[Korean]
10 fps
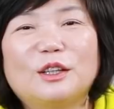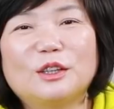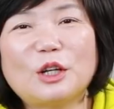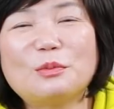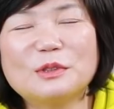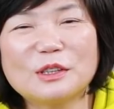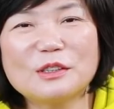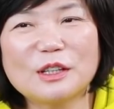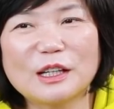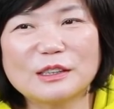10분
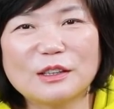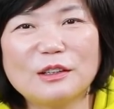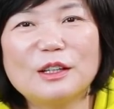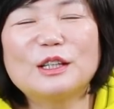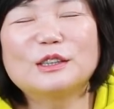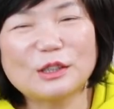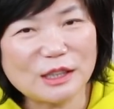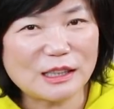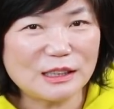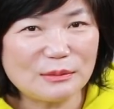선정해서
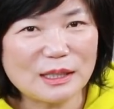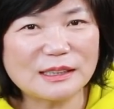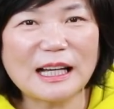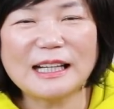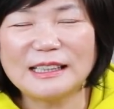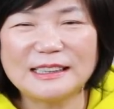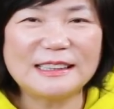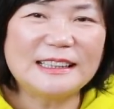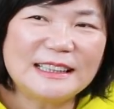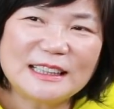저자님의
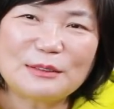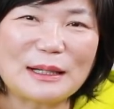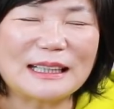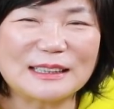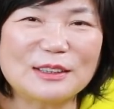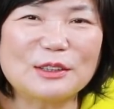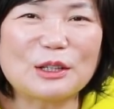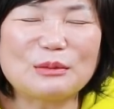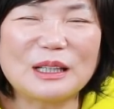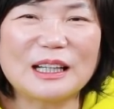사인을 받아서
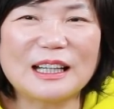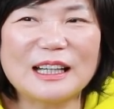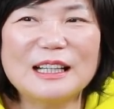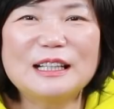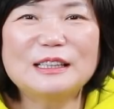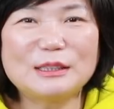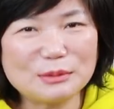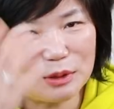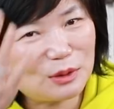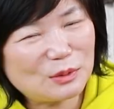여러분에게
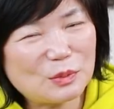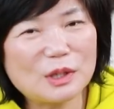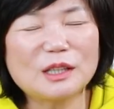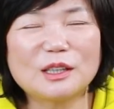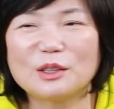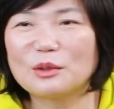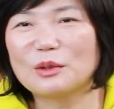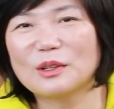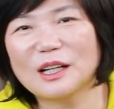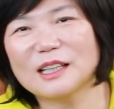집으로
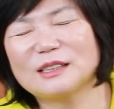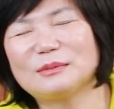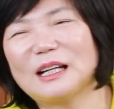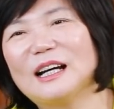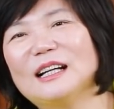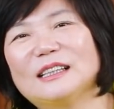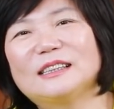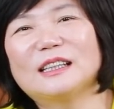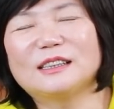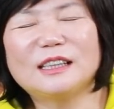보내드리도록 하겠습니다.
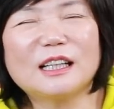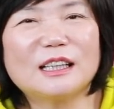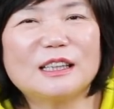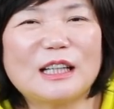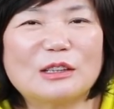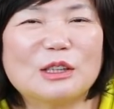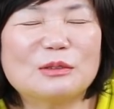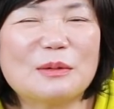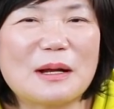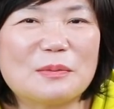자, 책 이
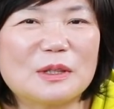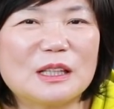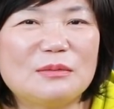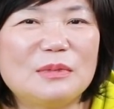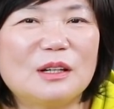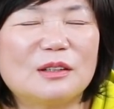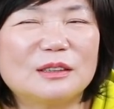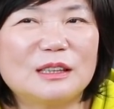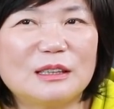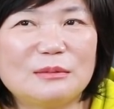당첨자 발표는
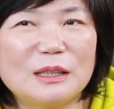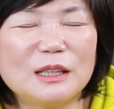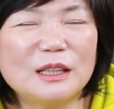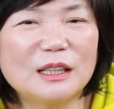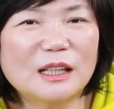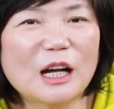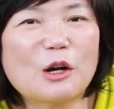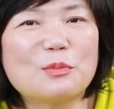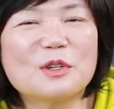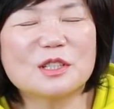김미경TV
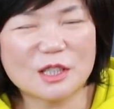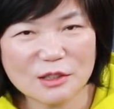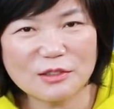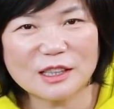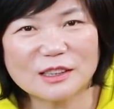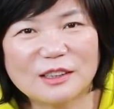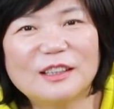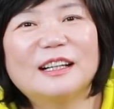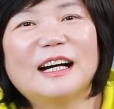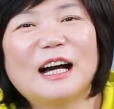카카오플러스 친구에서
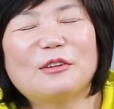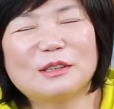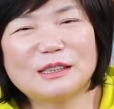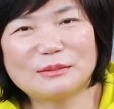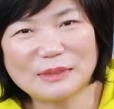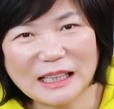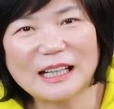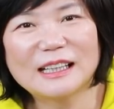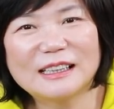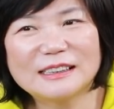하고 있습니다.
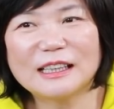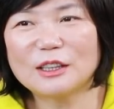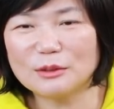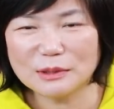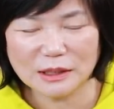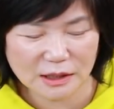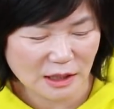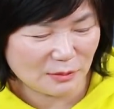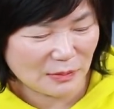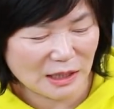자, 여러분 이
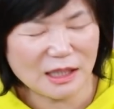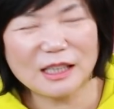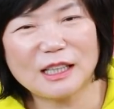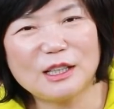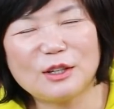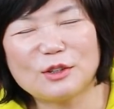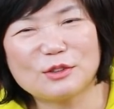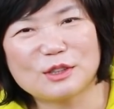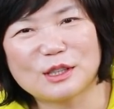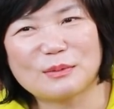책 많이
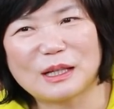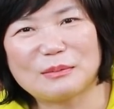읽어주시기